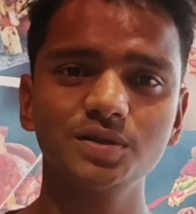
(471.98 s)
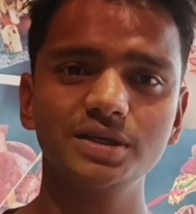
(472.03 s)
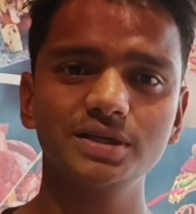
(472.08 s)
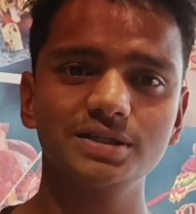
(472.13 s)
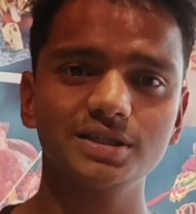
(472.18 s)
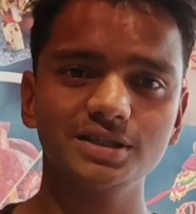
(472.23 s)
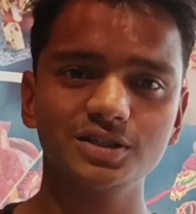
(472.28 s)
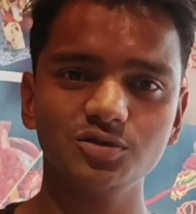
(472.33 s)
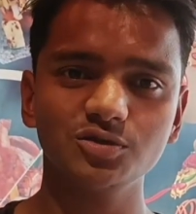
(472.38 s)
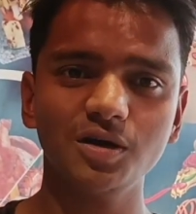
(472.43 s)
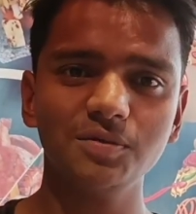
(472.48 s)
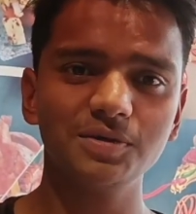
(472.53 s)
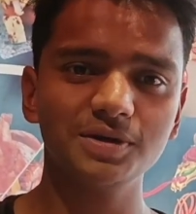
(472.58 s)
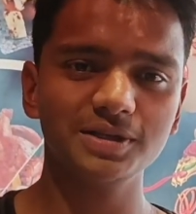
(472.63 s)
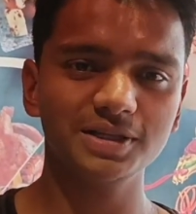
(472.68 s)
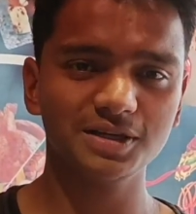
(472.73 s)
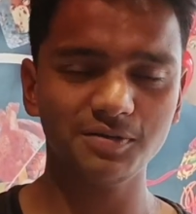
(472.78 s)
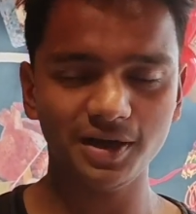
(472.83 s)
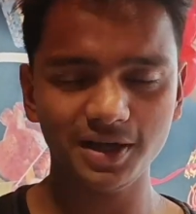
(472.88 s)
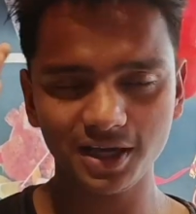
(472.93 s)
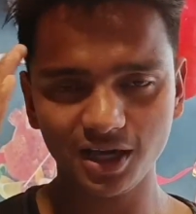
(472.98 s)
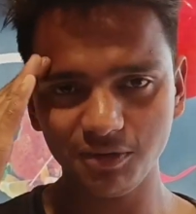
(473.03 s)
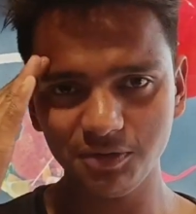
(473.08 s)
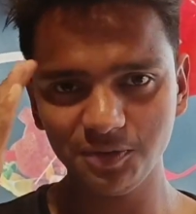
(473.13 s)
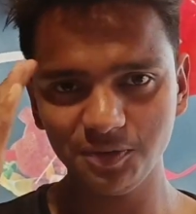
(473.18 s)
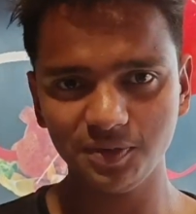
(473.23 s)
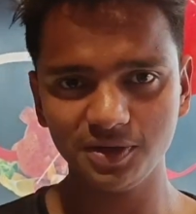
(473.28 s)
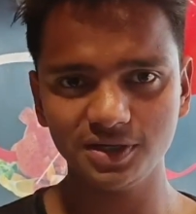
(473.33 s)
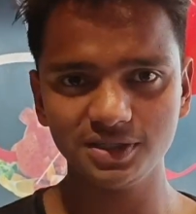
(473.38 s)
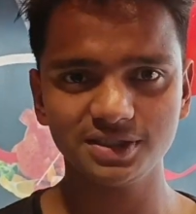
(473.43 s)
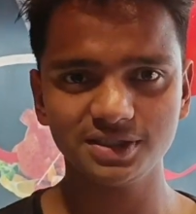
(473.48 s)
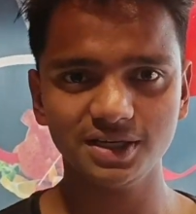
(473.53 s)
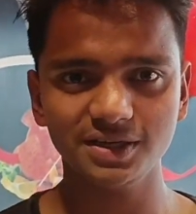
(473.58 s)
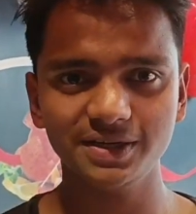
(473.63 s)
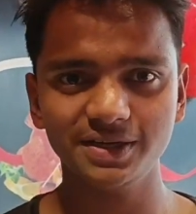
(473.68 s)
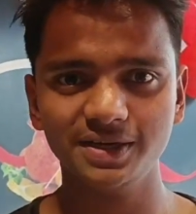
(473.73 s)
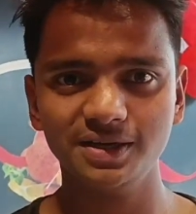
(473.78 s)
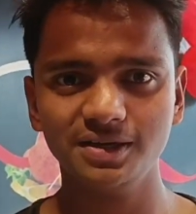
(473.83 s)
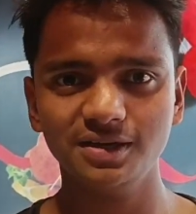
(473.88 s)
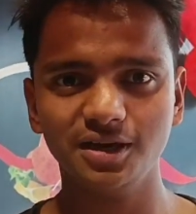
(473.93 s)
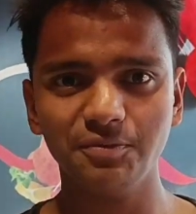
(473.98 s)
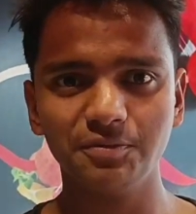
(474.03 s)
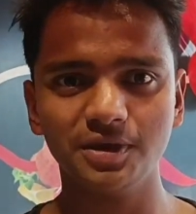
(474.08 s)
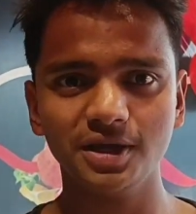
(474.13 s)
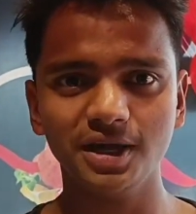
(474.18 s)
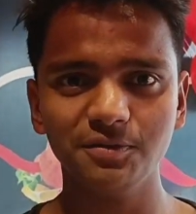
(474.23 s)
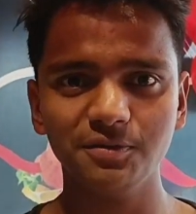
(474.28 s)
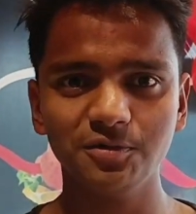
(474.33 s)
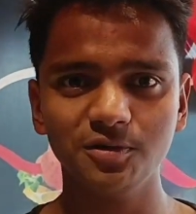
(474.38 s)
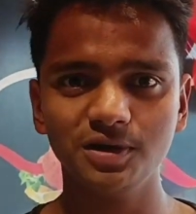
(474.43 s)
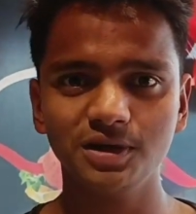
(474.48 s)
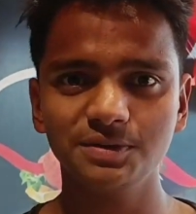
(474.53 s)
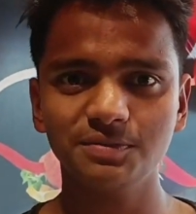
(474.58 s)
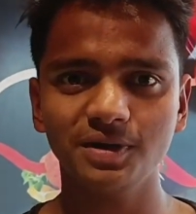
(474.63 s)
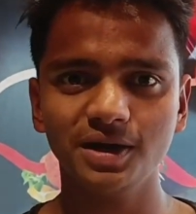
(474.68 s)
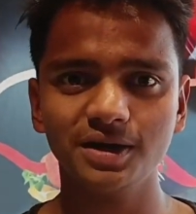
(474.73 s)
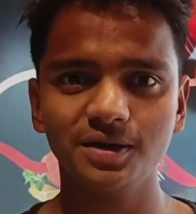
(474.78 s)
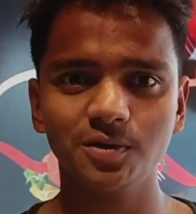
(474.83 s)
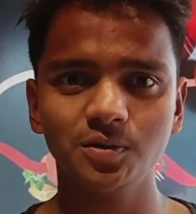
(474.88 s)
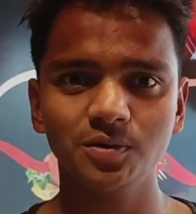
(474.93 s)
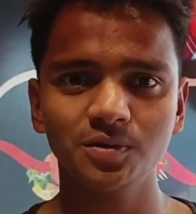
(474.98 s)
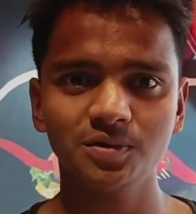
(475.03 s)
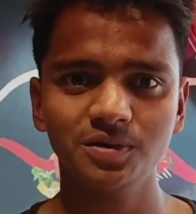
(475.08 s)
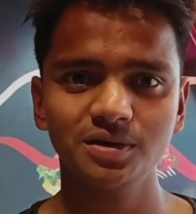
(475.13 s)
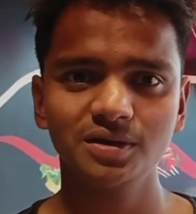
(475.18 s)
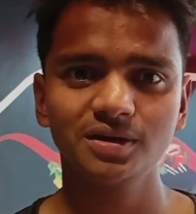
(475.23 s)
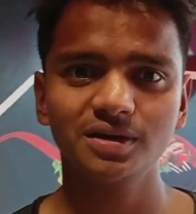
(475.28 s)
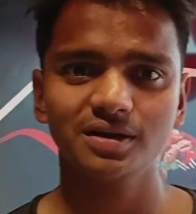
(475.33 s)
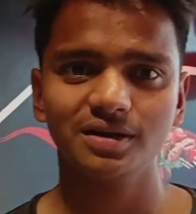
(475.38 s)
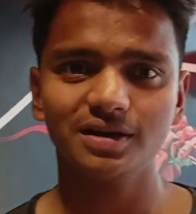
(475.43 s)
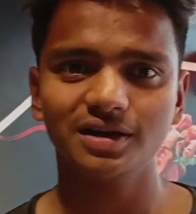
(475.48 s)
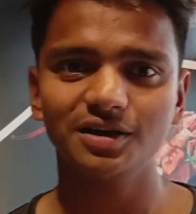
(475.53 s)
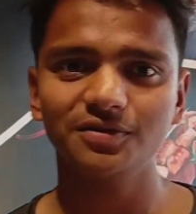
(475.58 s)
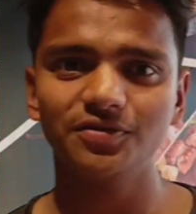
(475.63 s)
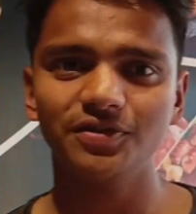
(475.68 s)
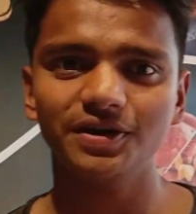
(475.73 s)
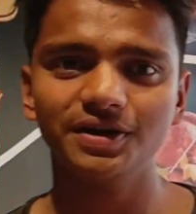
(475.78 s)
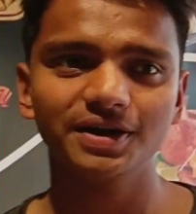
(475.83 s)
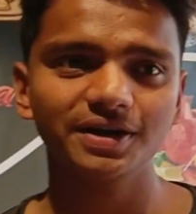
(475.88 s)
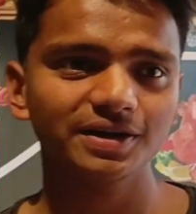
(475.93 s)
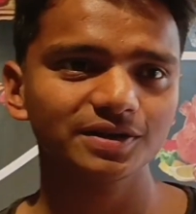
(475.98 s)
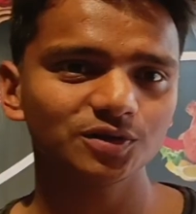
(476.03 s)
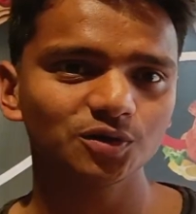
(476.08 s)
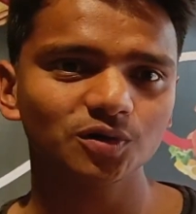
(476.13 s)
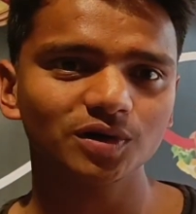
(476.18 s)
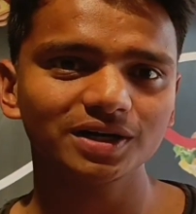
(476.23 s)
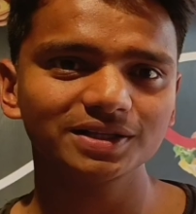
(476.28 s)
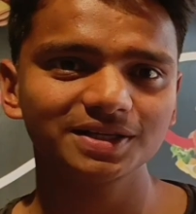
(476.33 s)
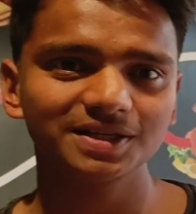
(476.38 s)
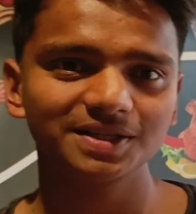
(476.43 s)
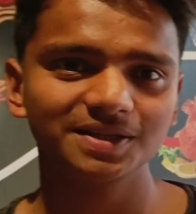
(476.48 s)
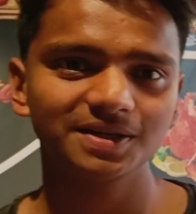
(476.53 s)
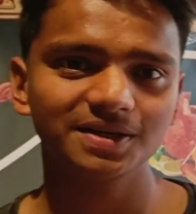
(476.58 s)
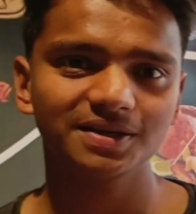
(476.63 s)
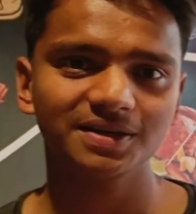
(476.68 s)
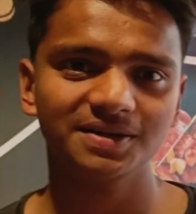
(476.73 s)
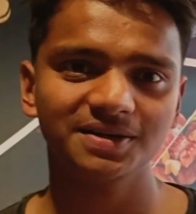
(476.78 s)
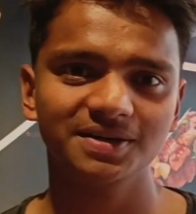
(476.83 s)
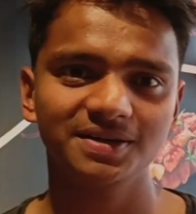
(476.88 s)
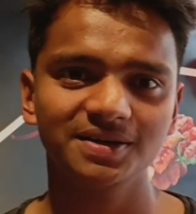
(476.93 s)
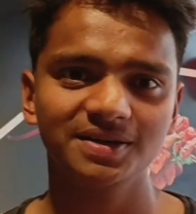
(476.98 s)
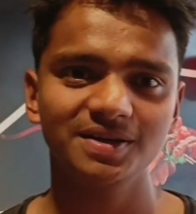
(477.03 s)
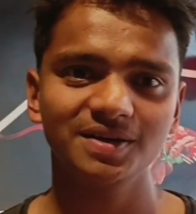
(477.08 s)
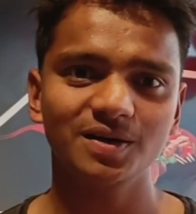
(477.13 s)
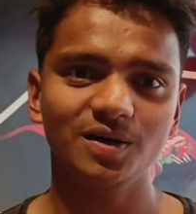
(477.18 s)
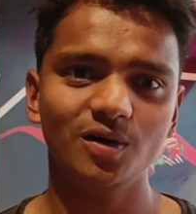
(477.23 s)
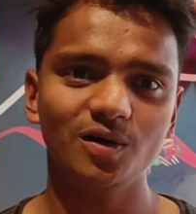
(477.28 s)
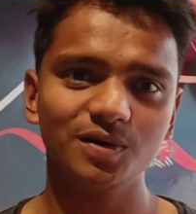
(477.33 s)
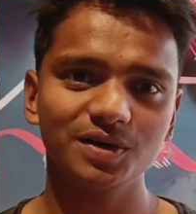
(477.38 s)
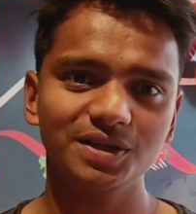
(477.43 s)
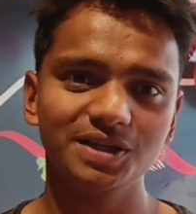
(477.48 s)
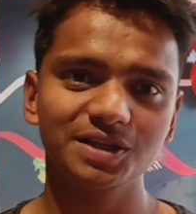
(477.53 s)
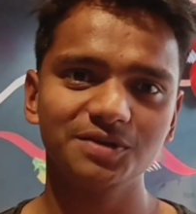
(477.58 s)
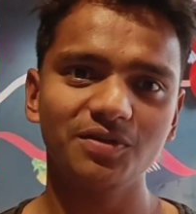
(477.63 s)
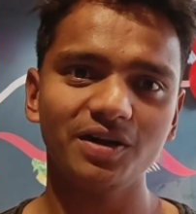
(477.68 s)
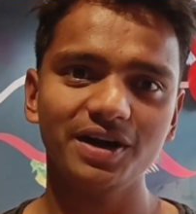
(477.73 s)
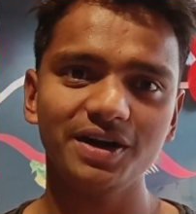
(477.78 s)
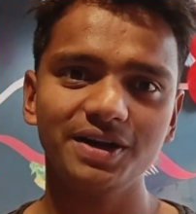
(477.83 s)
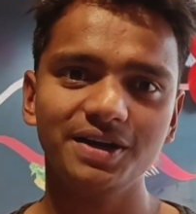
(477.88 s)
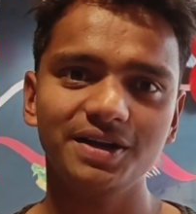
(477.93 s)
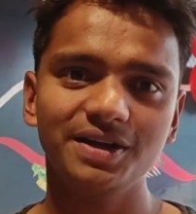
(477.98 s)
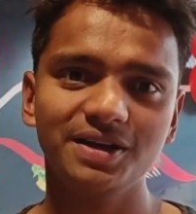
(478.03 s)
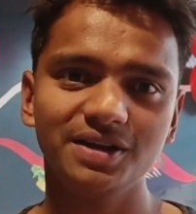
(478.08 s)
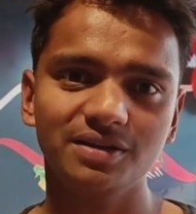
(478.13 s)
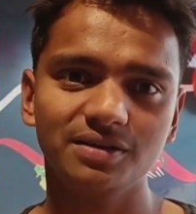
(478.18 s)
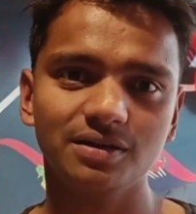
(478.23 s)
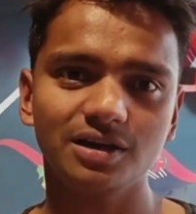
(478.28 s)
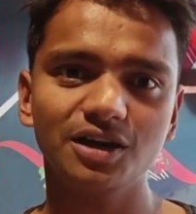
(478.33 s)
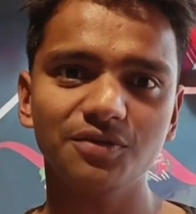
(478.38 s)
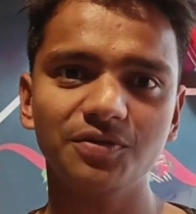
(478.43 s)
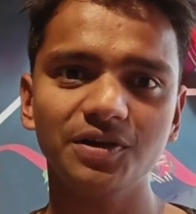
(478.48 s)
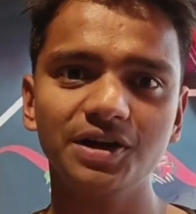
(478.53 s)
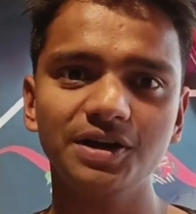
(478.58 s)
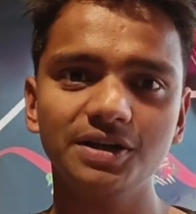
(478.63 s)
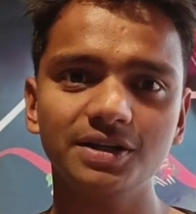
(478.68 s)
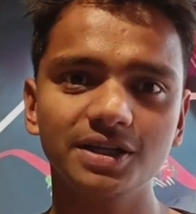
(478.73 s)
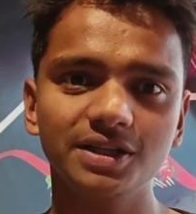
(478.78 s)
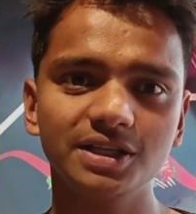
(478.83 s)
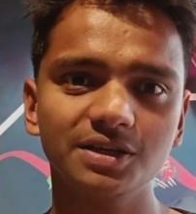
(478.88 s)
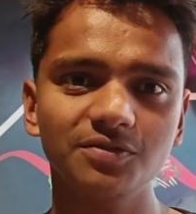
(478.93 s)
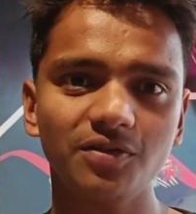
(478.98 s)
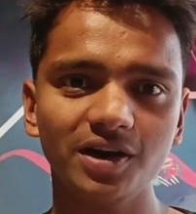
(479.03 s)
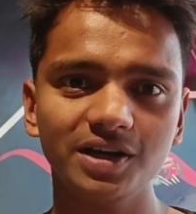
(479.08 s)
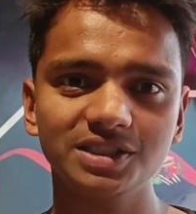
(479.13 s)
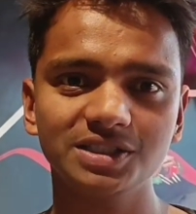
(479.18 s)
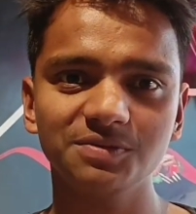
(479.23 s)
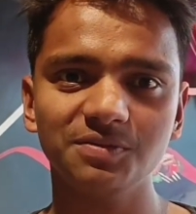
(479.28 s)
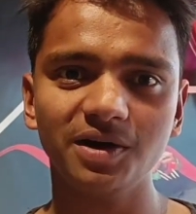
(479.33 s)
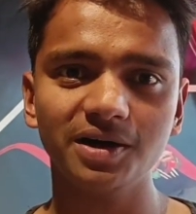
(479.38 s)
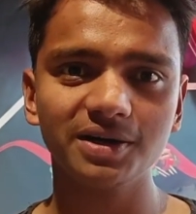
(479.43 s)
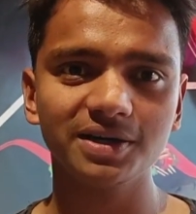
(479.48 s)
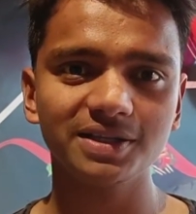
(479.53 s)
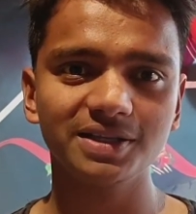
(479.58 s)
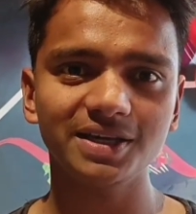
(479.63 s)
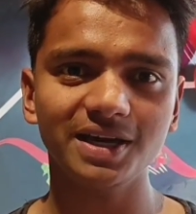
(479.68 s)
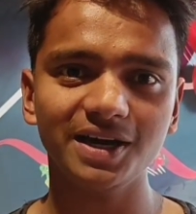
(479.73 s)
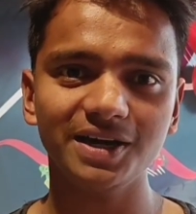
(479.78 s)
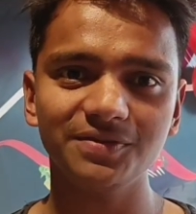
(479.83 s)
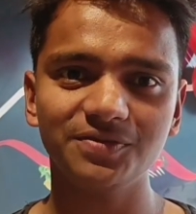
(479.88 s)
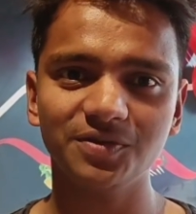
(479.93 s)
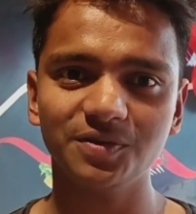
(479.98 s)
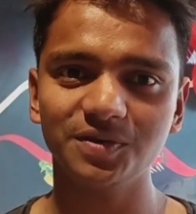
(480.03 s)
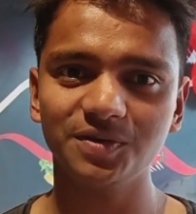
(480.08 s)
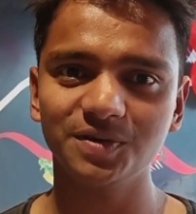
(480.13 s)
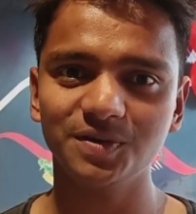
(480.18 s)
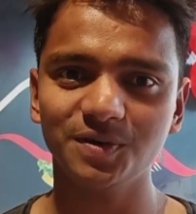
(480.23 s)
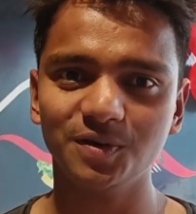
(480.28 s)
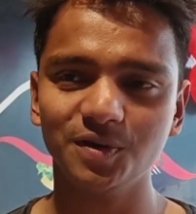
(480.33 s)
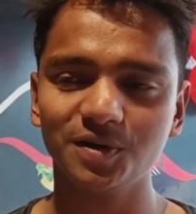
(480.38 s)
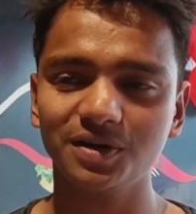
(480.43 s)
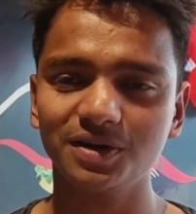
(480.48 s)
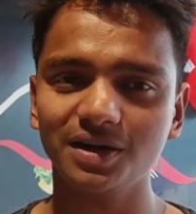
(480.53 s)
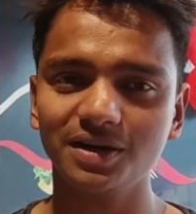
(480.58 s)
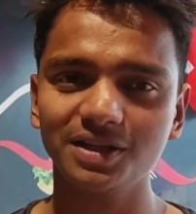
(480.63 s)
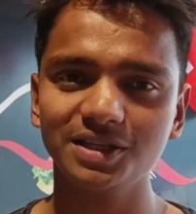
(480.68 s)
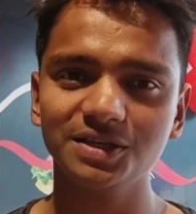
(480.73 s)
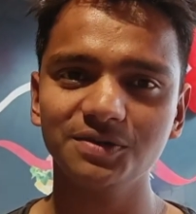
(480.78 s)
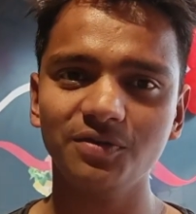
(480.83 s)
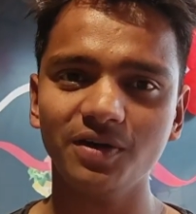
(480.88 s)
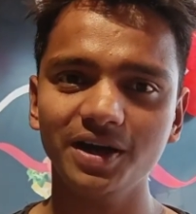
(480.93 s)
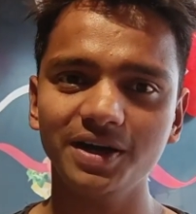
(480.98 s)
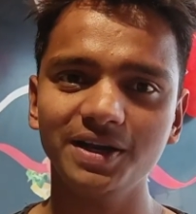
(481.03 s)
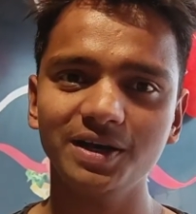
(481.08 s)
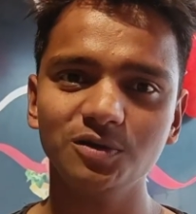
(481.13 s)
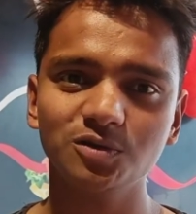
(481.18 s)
देख सकते हो आप ऋतिक भाई काफ़ी परेशान है अब क्या बोले भाई को गर्लफ्रेंड ने धोखा दे दिया और ऋतिक भाई गर्लफ्रेंड ऋतिक भाई से मांग रही थी आईफोन और ऋतिक भाई ने